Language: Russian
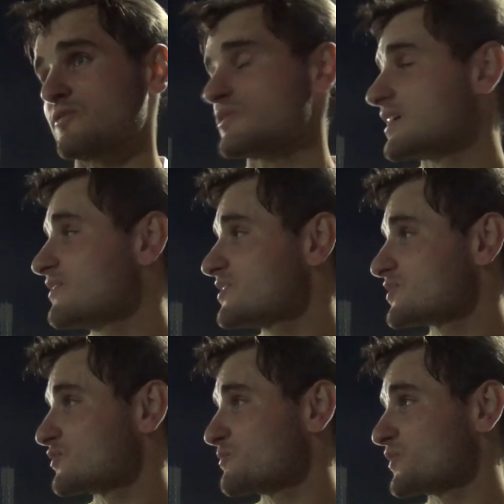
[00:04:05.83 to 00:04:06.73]
Зависит,
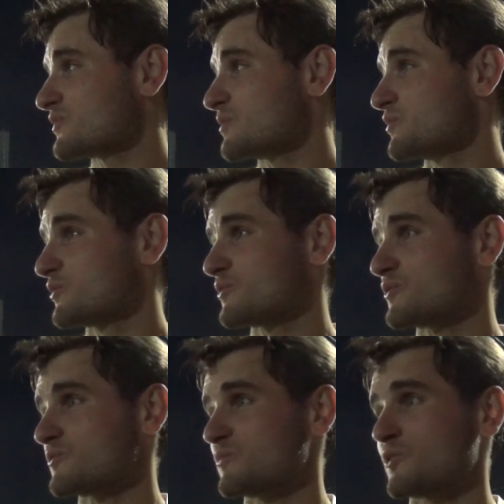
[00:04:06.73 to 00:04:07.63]
кто первый забьет,
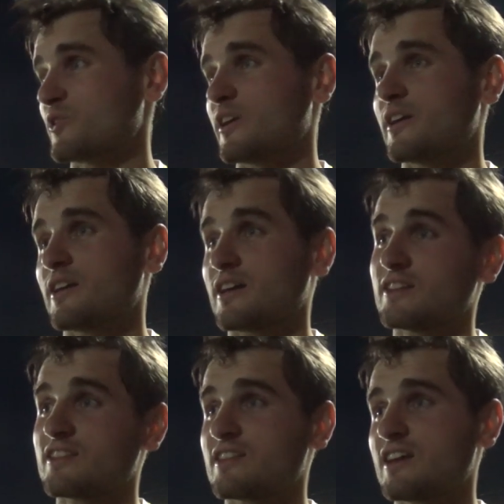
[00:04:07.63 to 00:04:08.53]
тоже многое.
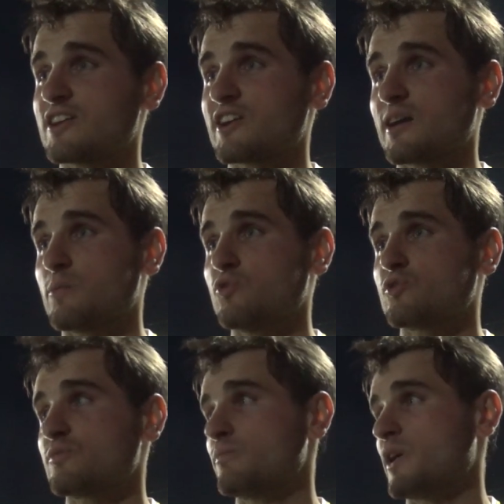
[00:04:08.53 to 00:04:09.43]
Так игра
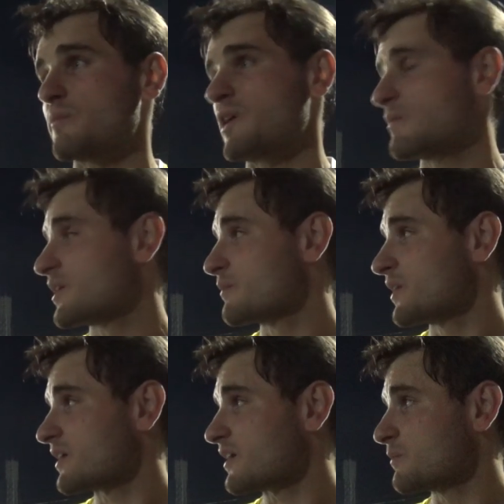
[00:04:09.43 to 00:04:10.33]
будет борьба,
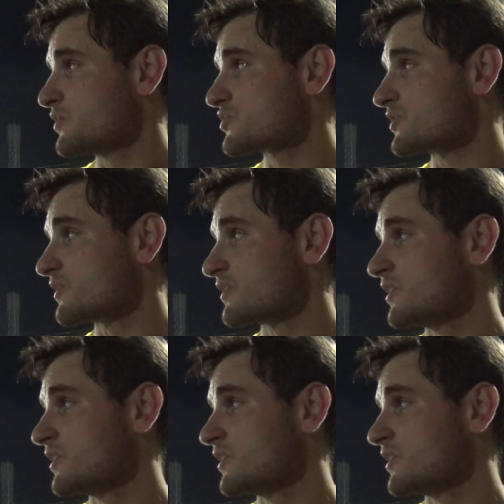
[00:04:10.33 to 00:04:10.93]
борьба, как обычно.